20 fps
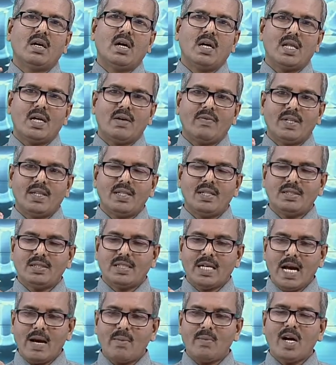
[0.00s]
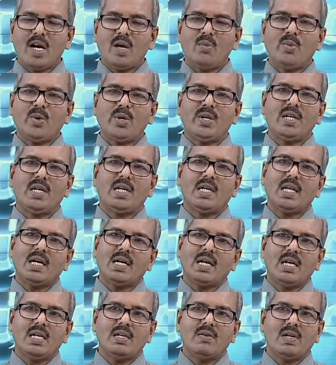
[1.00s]
அதாவது வந்து ஜாம் ஆகி போய் நிற்கினா
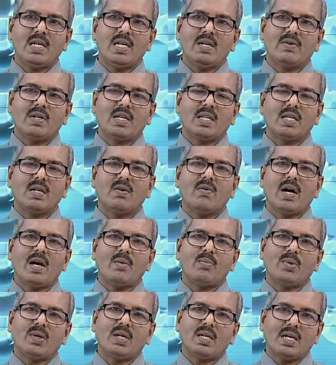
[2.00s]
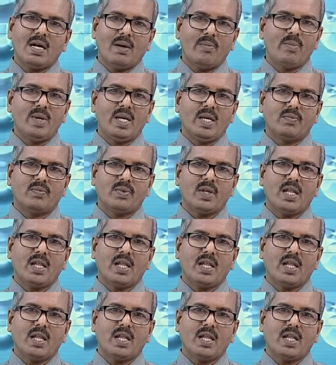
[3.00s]
கல் வெளியே வர்றதுக்கு வாய்ப்புகள் கம்மி